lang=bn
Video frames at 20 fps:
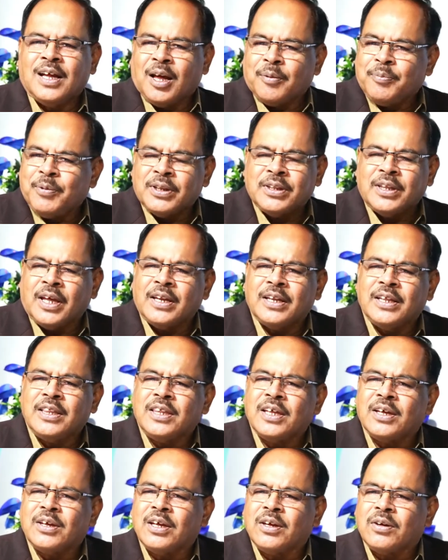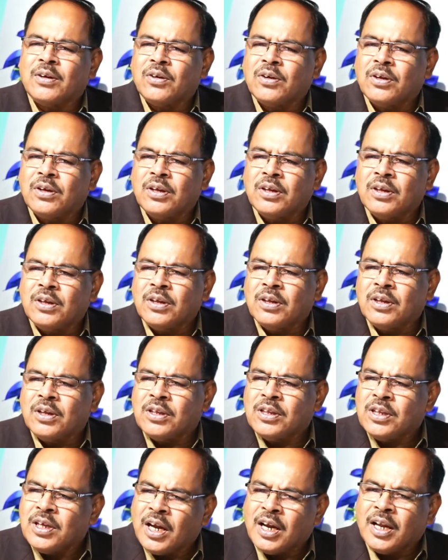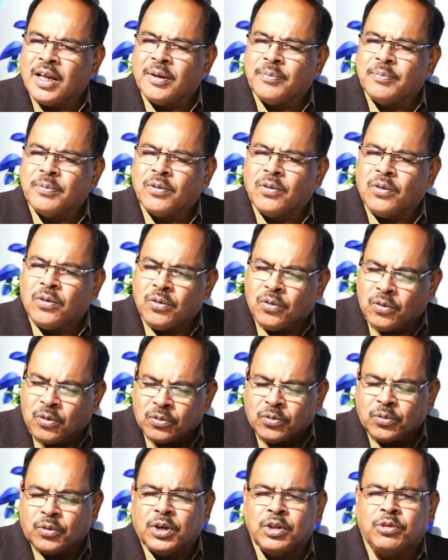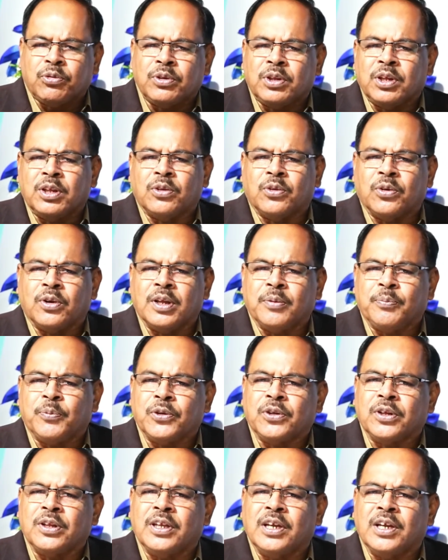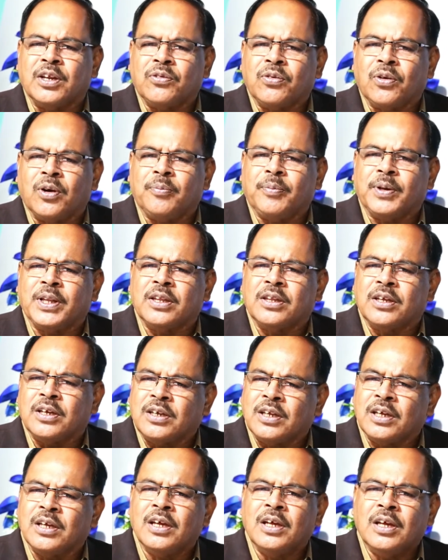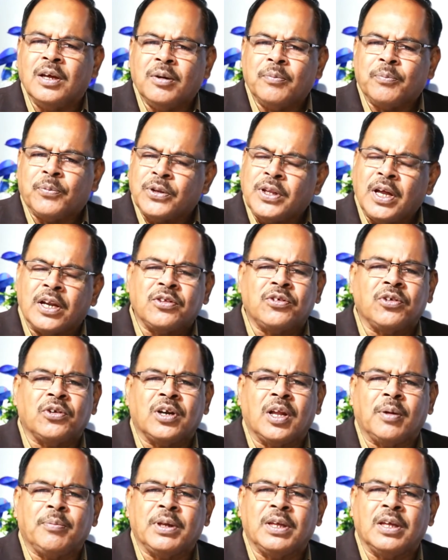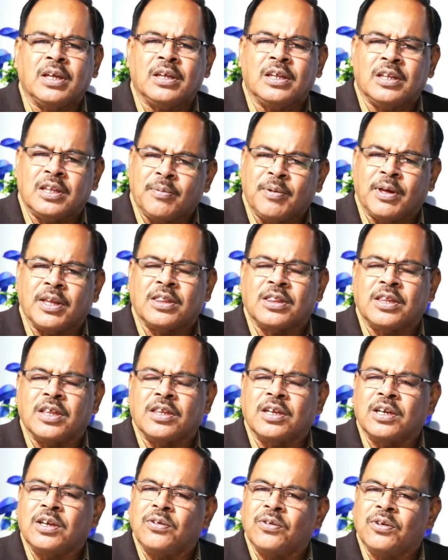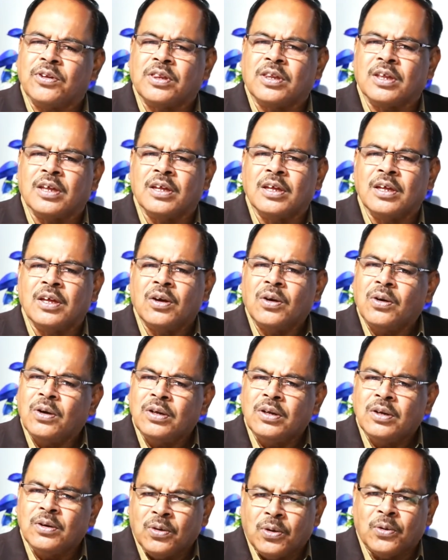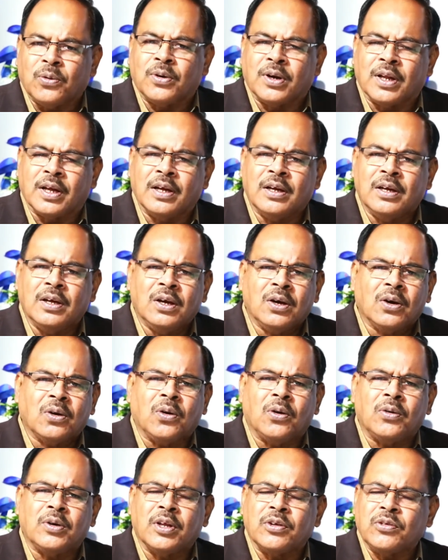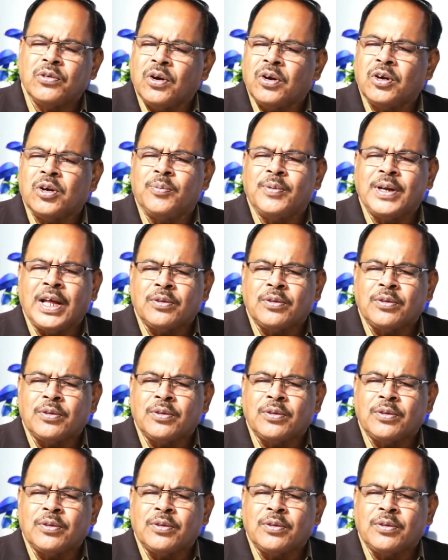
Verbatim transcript: আপনারা জানেন যে সারা গত কিছুদিন ধরে প্রতিদিনের সংবাদে যেটি প্রধান শিরোনাম হিসেবে আসছে সেটি হচ্ছে করোনা করোনা সংক্রমণ